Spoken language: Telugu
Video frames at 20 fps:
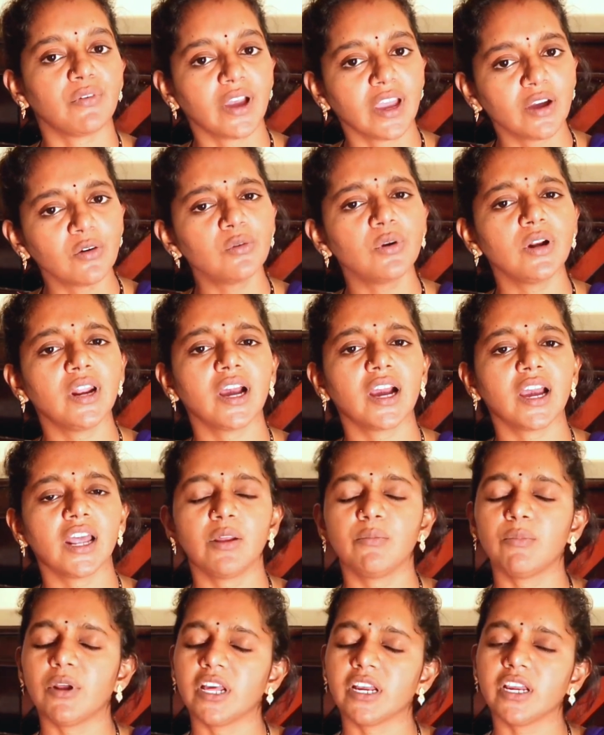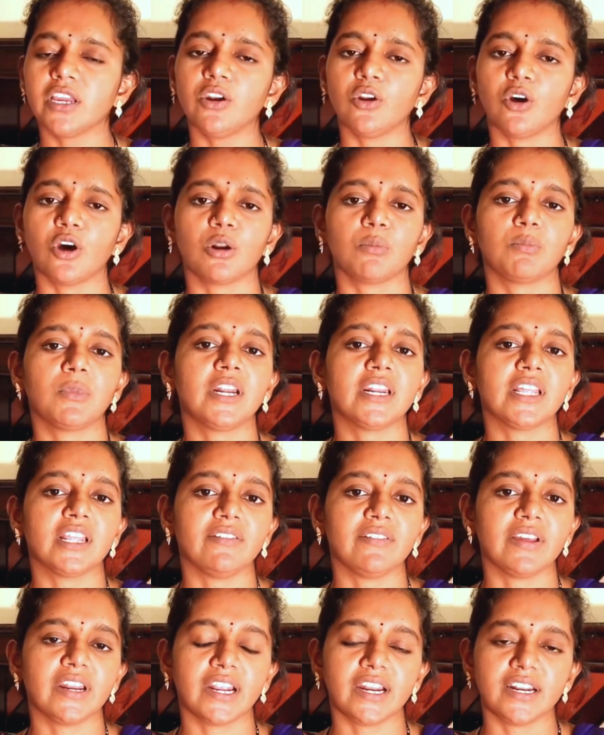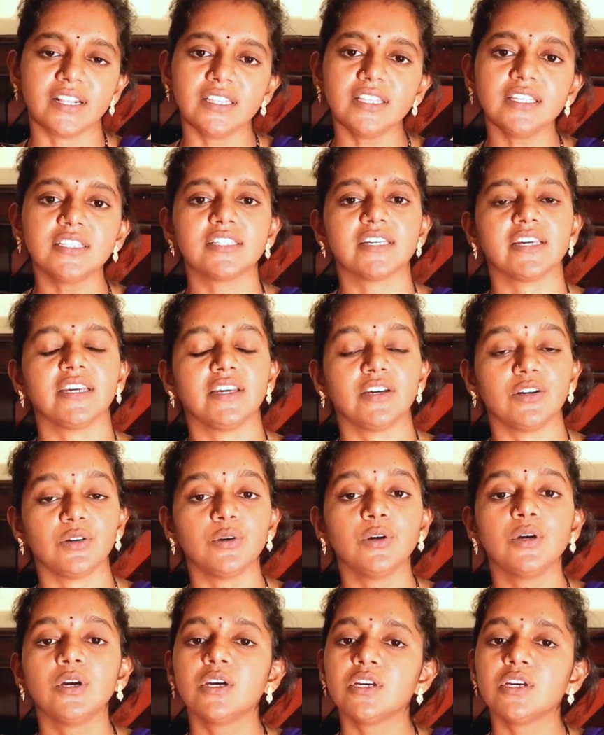ఫైవ్ ఉన్నా కానీ మనకి నార్మల్ డెలివరీ అనేది చేయరు